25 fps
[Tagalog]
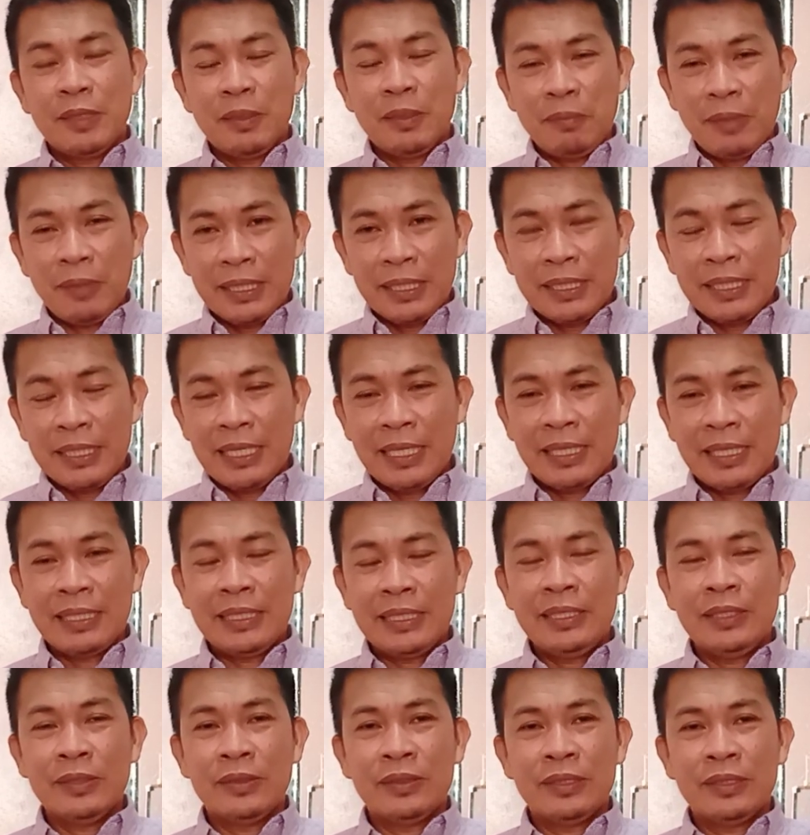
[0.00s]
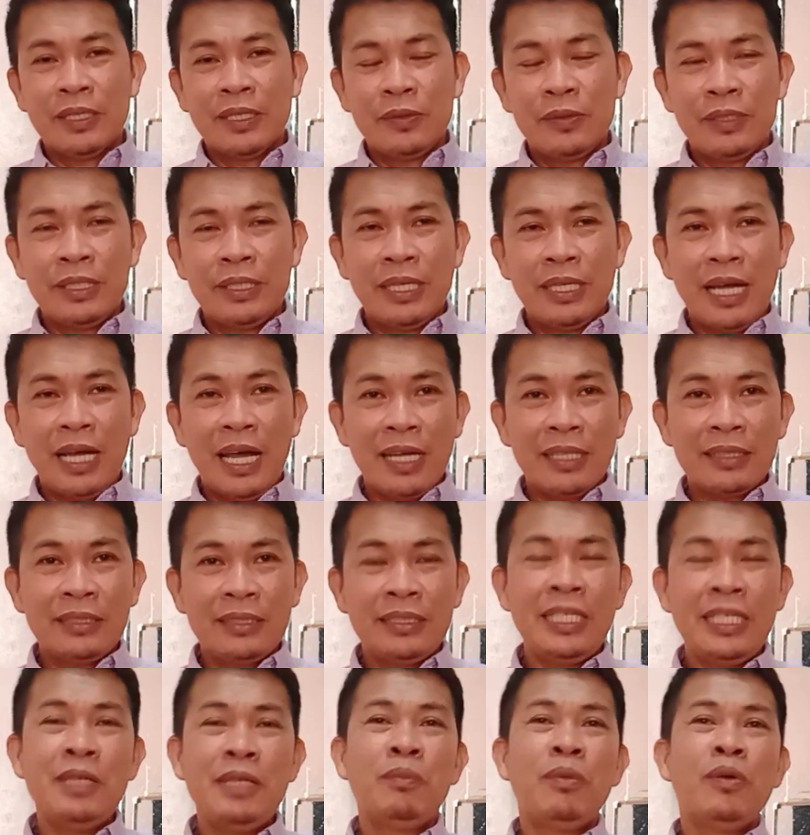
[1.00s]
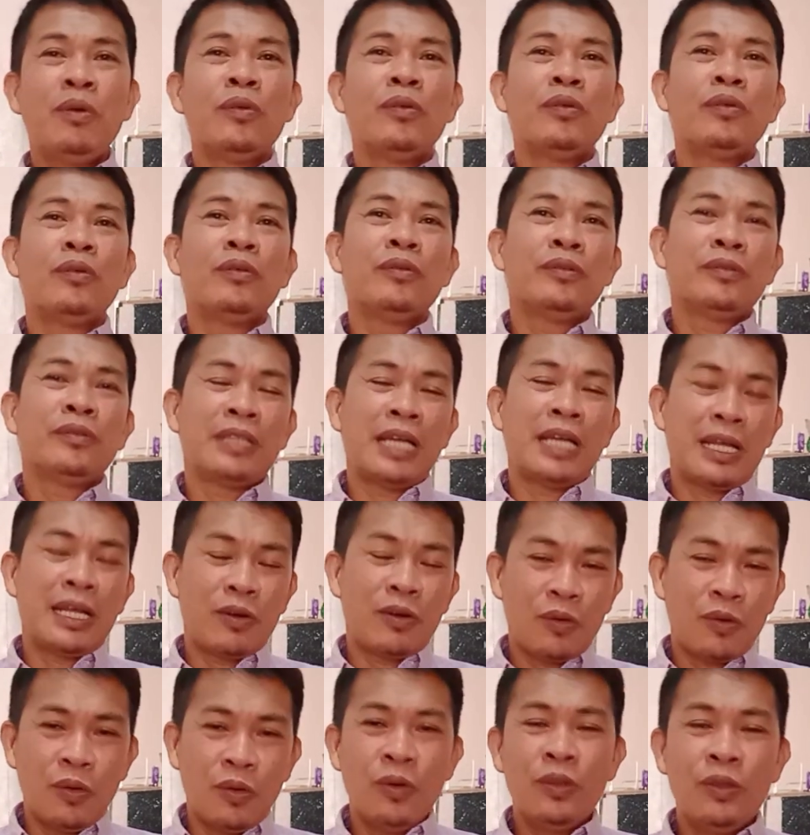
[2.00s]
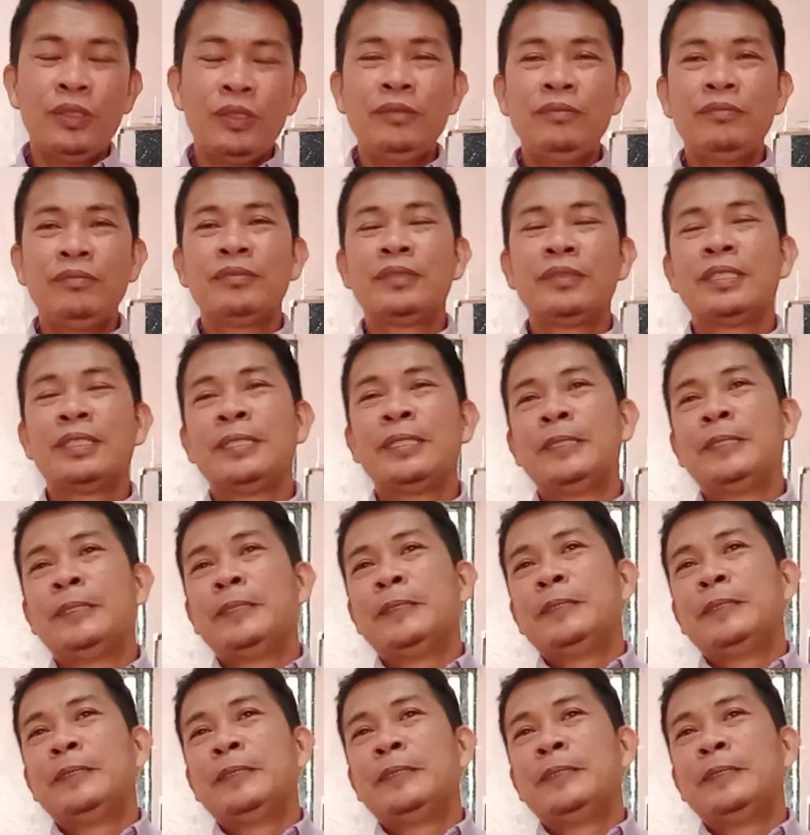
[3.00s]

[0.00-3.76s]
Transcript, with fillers: Ah, sa mga pangyayaring iyon, ako ay aktibong naroroon.